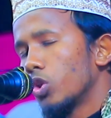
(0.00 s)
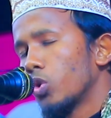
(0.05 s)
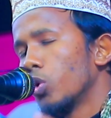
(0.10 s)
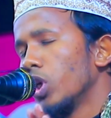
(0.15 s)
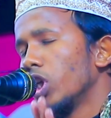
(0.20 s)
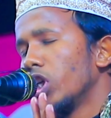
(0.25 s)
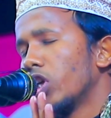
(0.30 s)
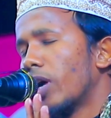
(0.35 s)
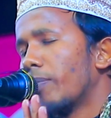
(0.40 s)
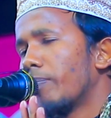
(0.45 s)

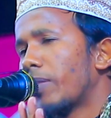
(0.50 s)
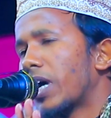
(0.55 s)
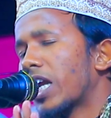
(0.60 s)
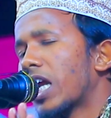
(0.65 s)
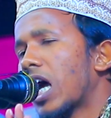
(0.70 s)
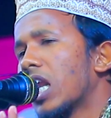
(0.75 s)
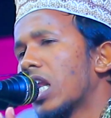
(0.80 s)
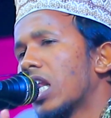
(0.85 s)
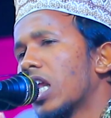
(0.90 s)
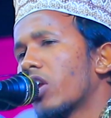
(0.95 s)
দুই নম্বরে
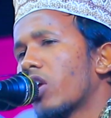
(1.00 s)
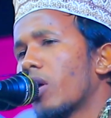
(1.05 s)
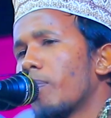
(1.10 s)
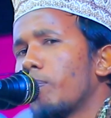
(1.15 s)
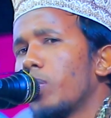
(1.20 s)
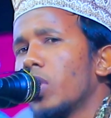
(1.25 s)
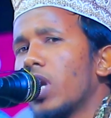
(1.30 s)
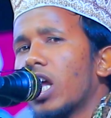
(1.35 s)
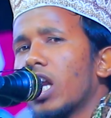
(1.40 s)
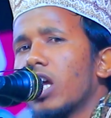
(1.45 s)
আল্লাহ
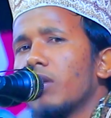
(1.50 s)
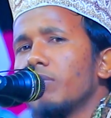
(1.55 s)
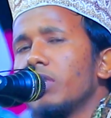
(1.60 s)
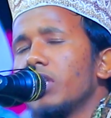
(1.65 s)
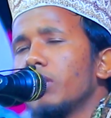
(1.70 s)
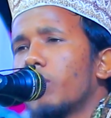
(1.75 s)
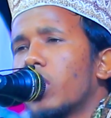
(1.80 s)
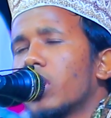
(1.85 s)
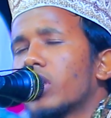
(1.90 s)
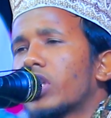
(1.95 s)
রাব্বুল
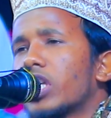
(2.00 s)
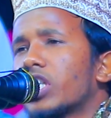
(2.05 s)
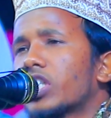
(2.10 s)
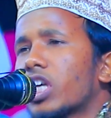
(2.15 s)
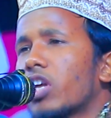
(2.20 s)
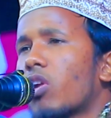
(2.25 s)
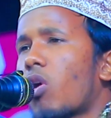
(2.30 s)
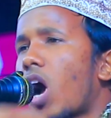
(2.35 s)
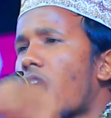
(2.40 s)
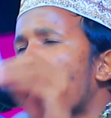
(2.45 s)
আলামিন
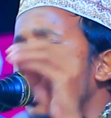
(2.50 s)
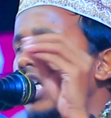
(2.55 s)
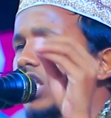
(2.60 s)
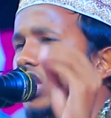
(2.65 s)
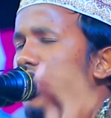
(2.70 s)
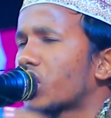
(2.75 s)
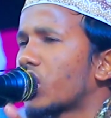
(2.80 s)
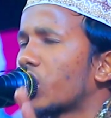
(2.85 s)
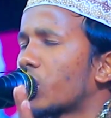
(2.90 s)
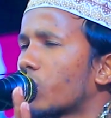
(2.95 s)
বলতেছেন
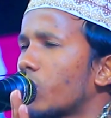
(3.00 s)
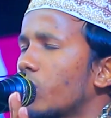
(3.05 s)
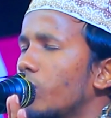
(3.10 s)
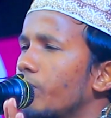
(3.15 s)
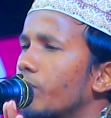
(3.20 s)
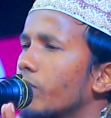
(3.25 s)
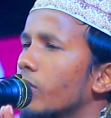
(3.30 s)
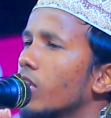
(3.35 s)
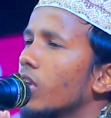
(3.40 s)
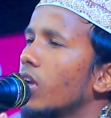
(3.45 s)
আংসিতু
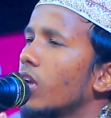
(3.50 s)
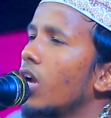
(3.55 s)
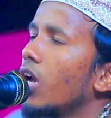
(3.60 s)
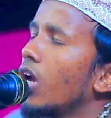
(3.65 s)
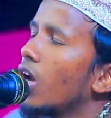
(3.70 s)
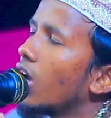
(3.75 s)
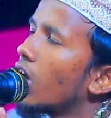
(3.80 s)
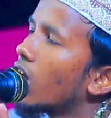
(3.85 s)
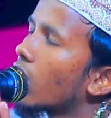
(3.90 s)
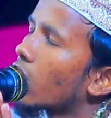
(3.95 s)

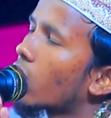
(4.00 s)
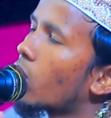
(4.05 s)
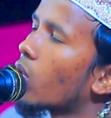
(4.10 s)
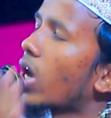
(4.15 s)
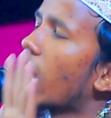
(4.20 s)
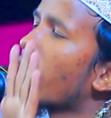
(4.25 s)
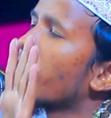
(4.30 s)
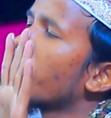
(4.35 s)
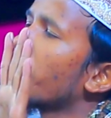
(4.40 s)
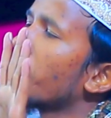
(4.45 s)

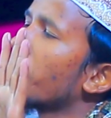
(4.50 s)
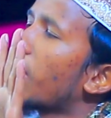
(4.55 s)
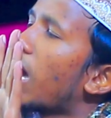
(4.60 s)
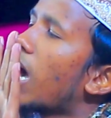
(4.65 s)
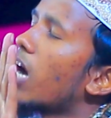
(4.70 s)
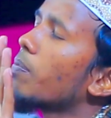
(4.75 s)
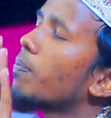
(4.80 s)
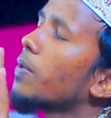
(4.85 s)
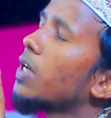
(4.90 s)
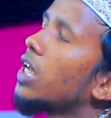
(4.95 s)
কোরআনের
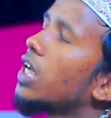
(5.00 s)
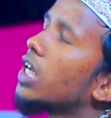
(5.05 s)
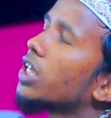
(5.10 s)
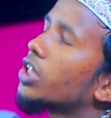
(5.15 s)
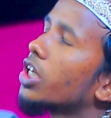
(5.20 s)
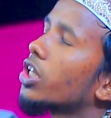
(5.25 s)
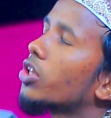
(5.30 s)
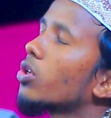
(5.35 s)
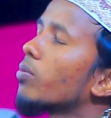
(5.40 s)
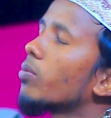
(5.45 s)
মাহফিলে
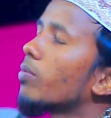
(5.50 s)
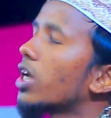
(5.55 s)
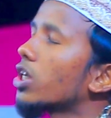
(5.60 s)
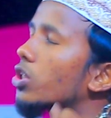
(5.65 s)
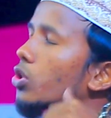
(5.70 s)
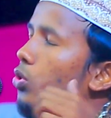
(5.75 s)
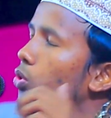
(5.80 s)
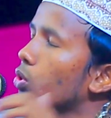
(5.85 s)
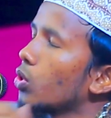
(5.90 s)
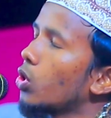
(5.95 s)
এসে তোমরা
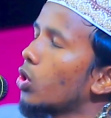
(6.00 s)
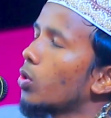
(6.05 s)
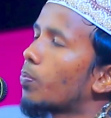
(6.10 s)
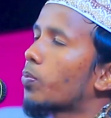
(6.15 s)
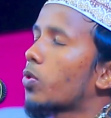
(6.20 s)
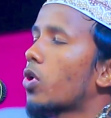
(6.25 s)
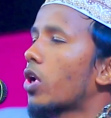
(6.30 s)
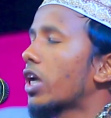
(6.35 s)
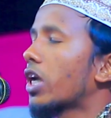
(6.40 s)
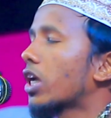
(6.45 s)
চুপ
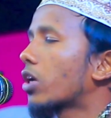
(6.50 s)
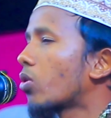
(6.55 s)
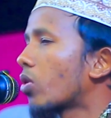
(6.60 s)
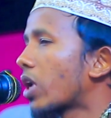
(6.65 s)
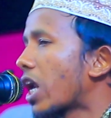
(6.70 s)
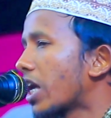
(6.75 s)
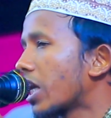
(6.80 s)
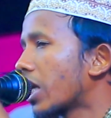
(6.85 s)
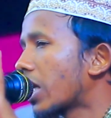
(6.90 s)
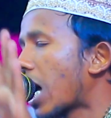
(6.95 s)
করে
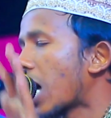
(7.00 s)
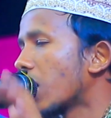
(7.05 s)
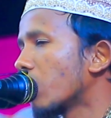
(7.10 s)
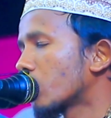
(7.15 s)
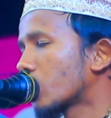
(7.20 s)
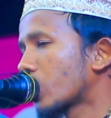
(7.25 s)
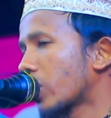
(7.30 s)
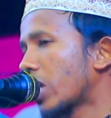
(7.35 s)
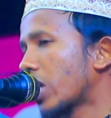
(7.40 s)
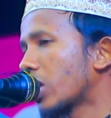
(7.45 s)
কোরআনের
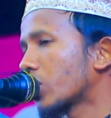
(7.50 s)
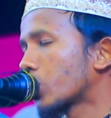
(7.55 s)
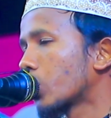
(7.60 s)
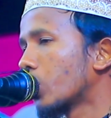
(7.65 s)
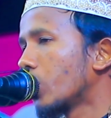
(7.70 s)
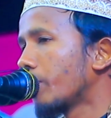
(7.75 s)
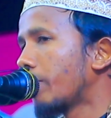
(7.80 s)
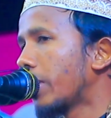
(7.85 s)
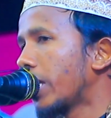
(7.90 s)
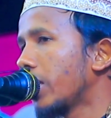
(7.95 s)
আলোচনা
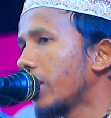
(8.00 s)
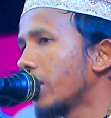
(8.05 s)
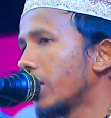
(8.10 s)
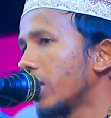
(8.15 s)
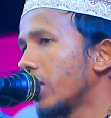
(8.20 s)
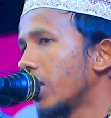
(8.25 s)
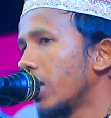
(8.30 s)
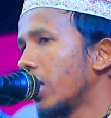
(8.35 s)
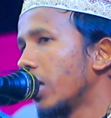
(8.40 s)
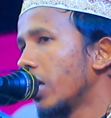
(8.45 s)
শুনবে
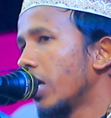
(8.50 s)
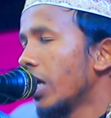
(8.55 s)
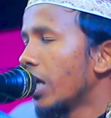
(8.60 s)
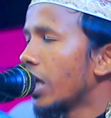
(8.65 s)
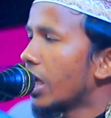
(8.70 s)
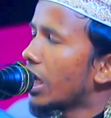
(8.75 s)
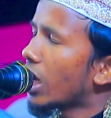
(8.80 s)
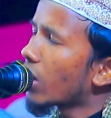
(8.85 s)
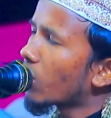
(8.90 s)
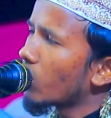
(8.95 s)

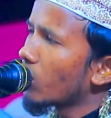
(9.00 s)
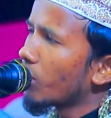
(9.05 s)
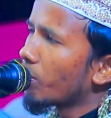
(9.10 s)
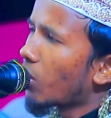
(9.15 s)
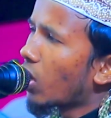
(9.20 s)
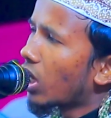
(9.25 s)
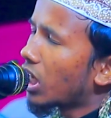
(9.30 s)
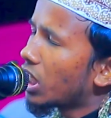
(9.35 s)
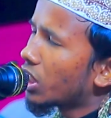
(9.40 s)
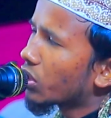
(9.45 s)
এখন
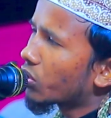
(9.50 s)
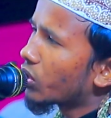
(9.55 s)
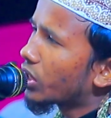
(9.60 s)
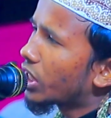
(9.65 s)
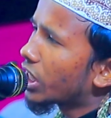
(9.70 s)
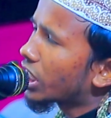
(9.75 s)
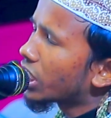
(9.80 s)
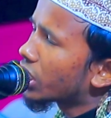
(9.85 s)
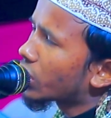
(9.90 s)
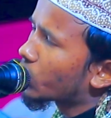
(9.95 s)
বলেন তো
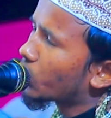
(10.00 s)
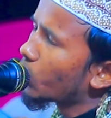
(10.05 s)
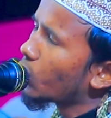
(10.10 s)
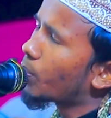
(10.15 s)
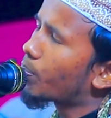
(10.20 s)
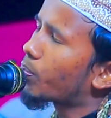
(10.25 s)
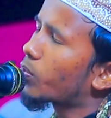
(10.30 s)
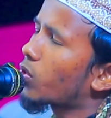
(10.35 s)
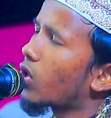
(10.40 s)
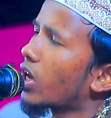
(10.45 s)
দেখি
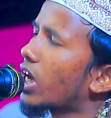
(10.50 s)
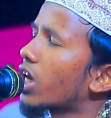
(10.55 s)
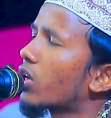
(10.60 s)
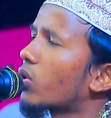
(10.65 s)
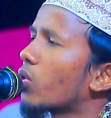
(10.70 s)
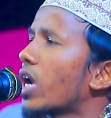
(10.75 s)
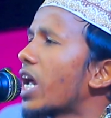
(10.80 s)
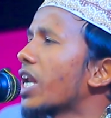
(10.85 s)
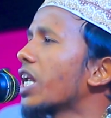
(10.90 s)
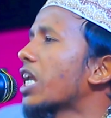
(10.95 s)
চুপ করে
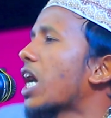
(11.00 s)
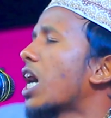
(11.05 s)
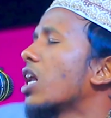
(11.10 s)
কোরআনের